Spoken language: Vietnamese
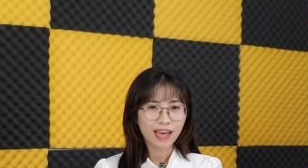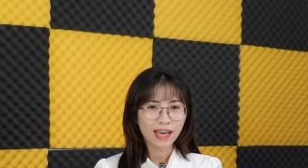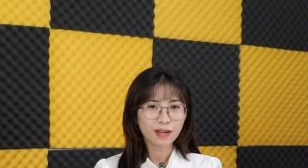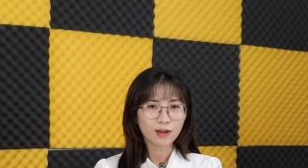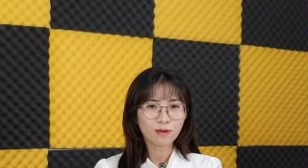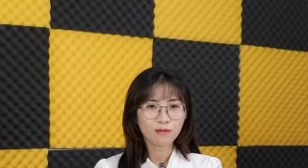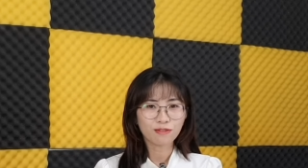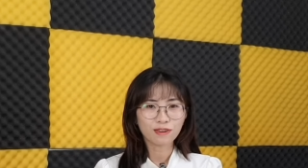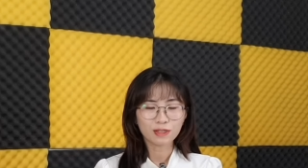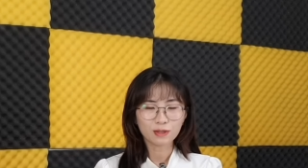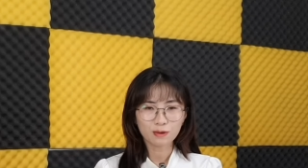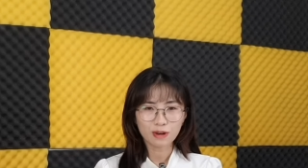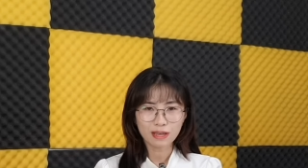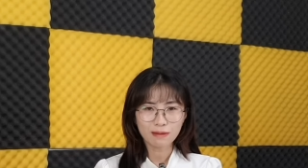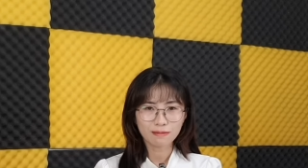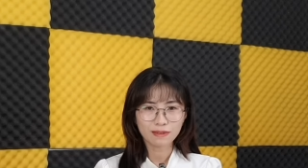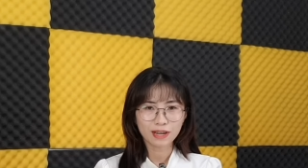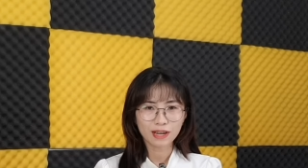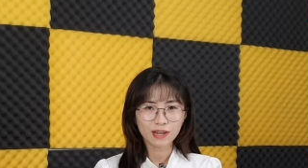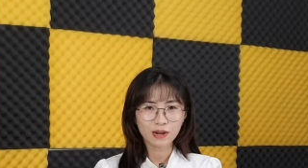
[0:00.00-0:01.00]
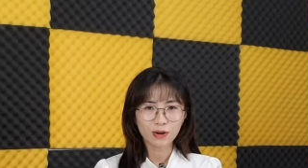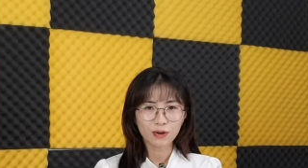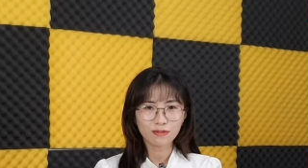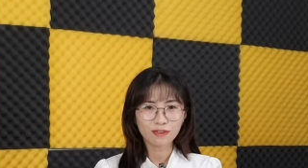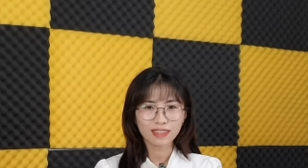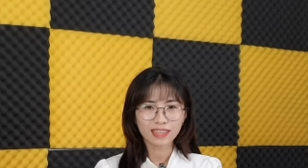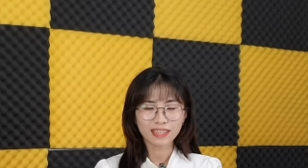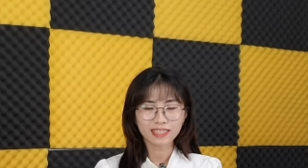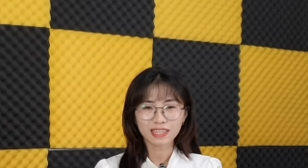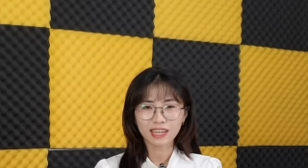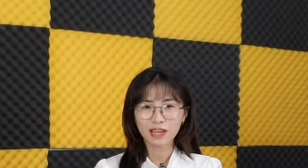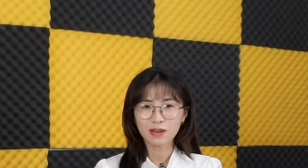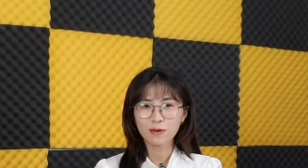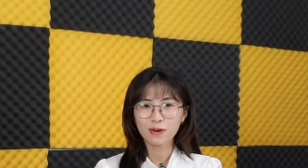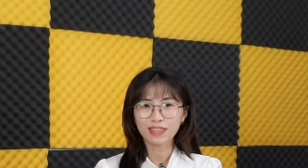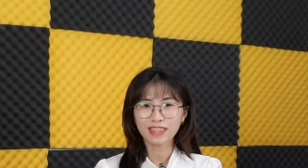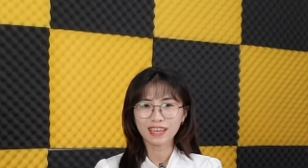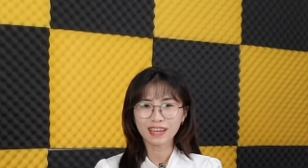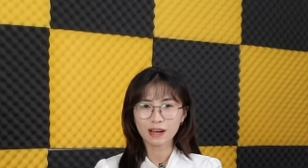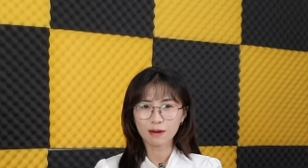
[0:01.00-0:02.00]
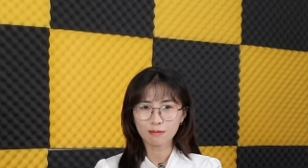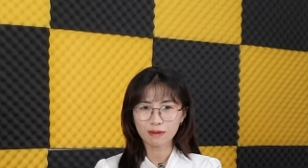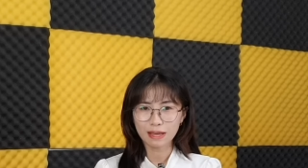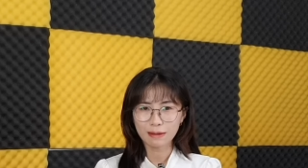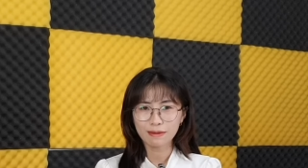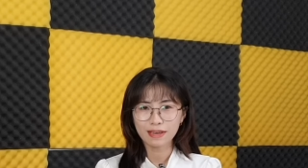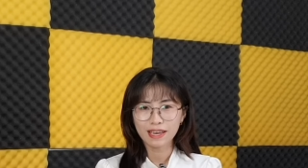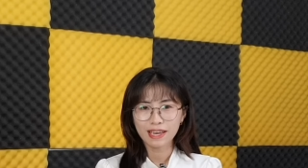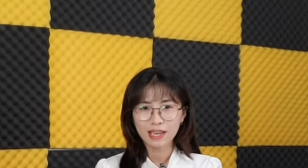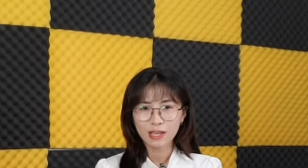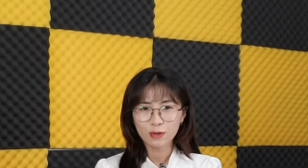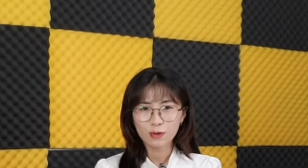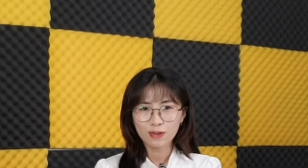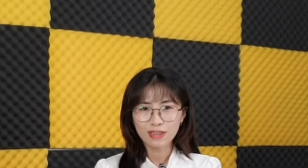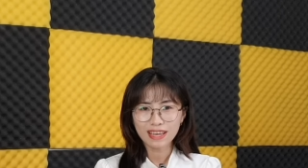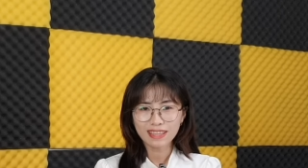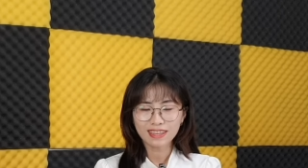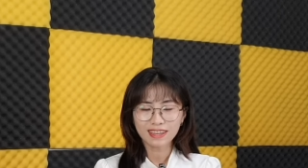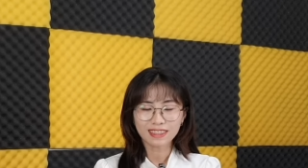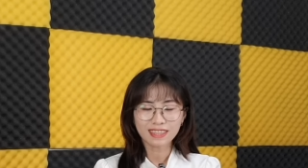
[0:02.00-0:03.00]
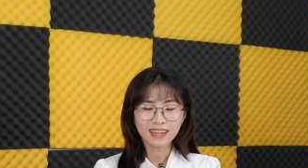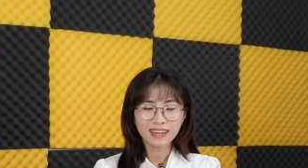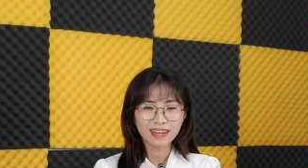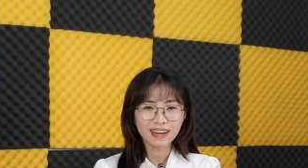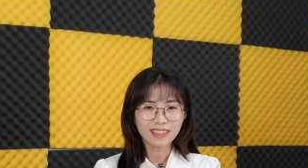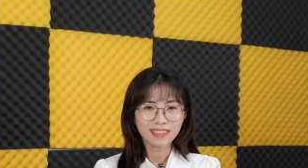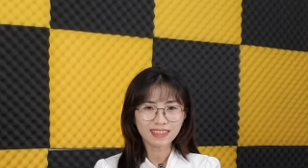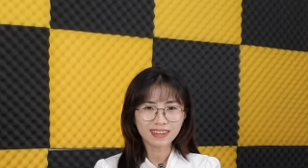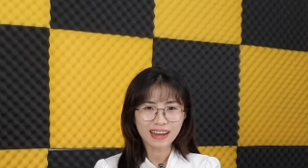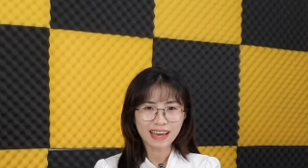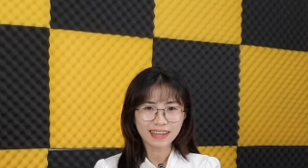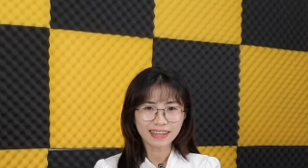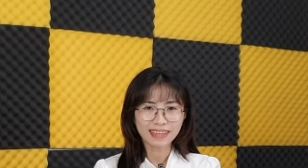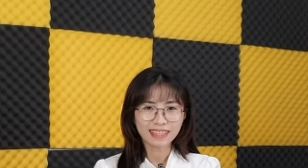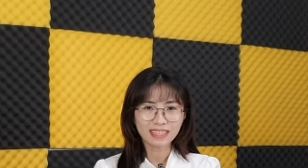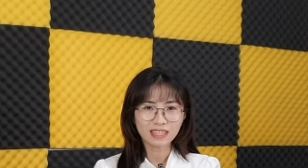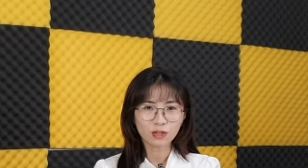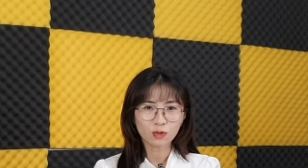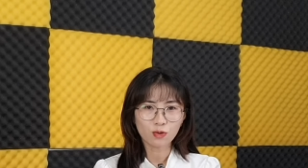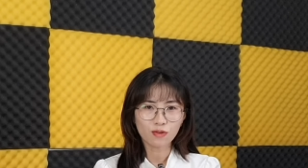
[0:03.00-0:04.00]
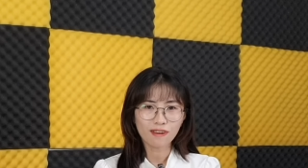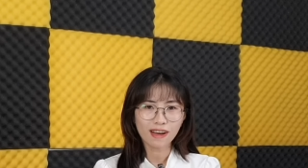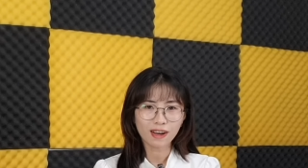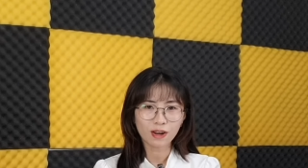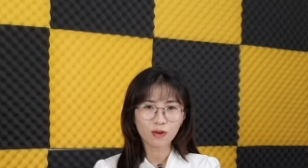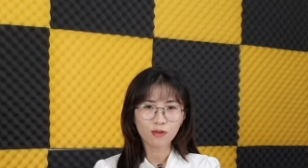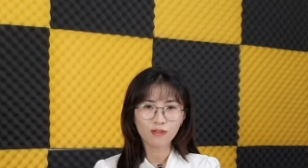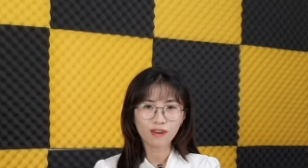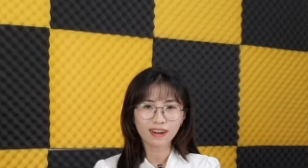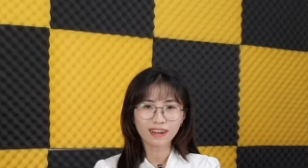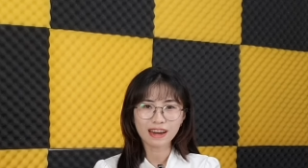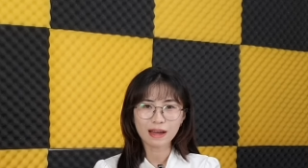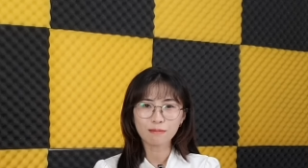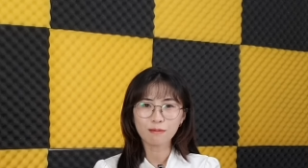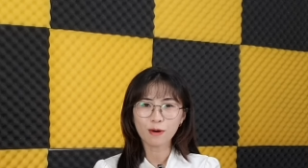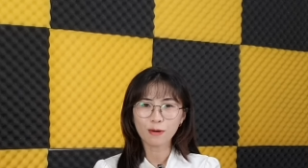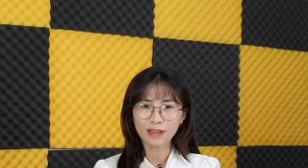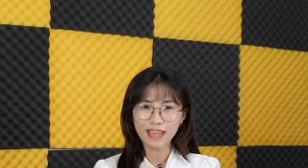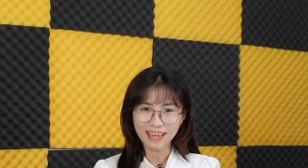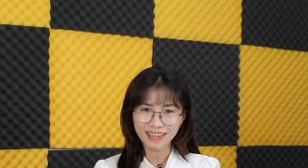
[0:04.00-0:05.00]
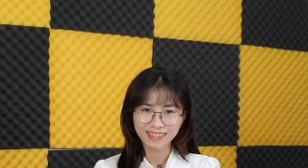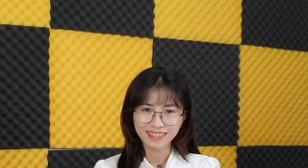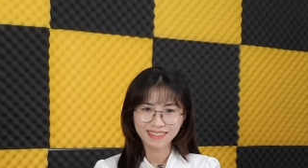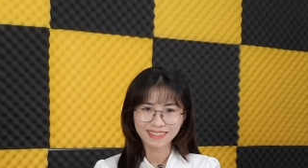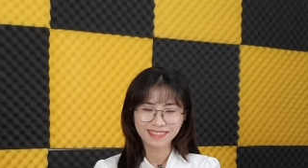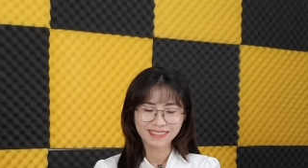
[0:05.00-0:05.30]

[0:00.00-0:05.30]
Hãy cùng với Tú Liêm kết nối với thạc sĩ Huỳnh Thị Ngọc Diệp, chuyên gia thời tiết đến từ Đài Khí tượng Thủy văn khu vực Nam Bộ nhé.